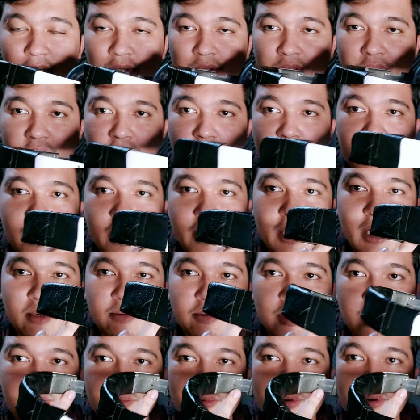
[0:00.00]
terus ini
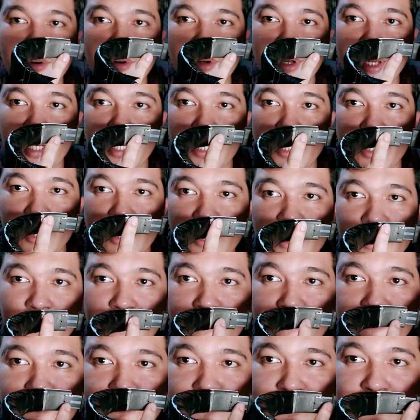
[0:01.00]
nggak bisa dibohongin ya
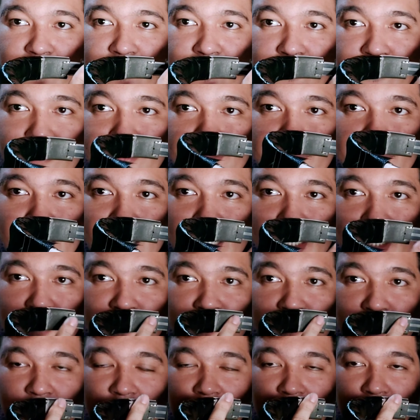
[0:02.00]

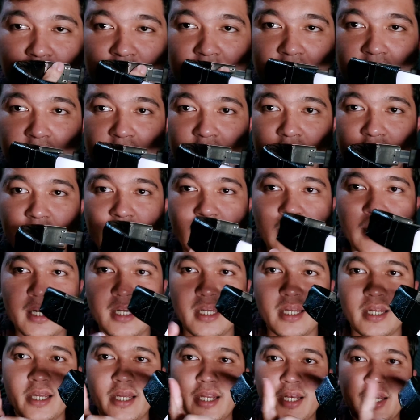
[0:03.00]
bekas-bekasnya nih
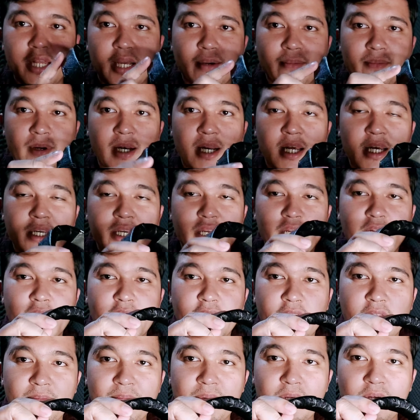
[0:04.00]
ini apalagi ini
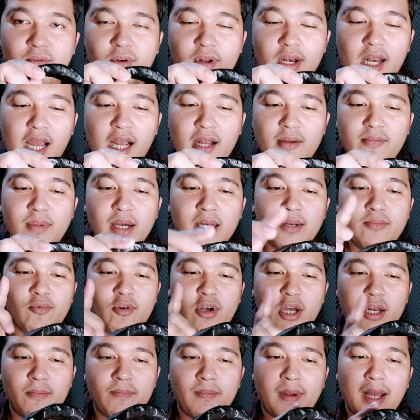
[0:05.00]
kenapa gue lakban
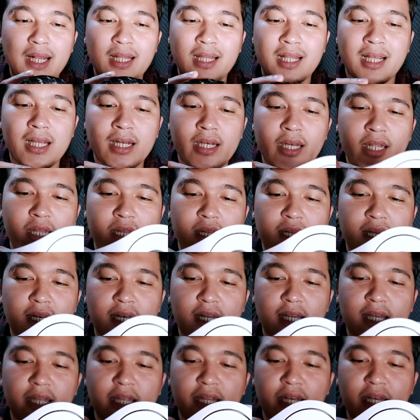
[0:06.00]
bukan patah nih
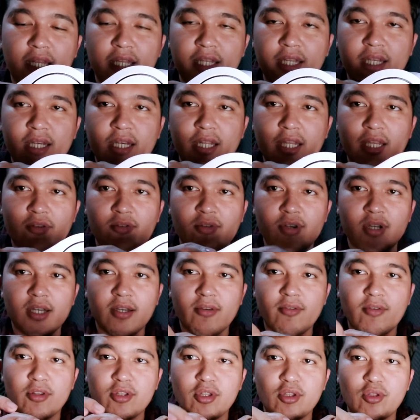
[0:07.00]
karena ininya nih
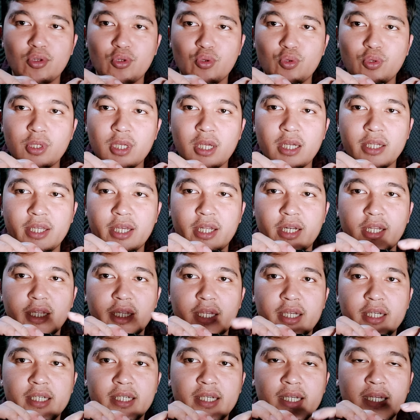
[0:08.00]
gue waktu itu susah
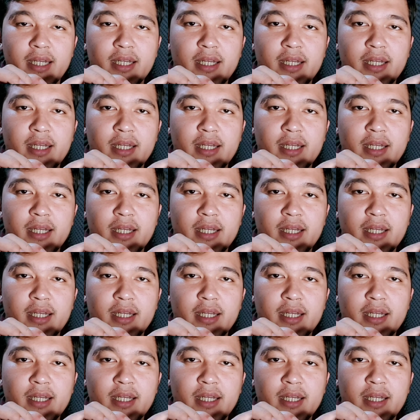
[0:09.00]
nyarinya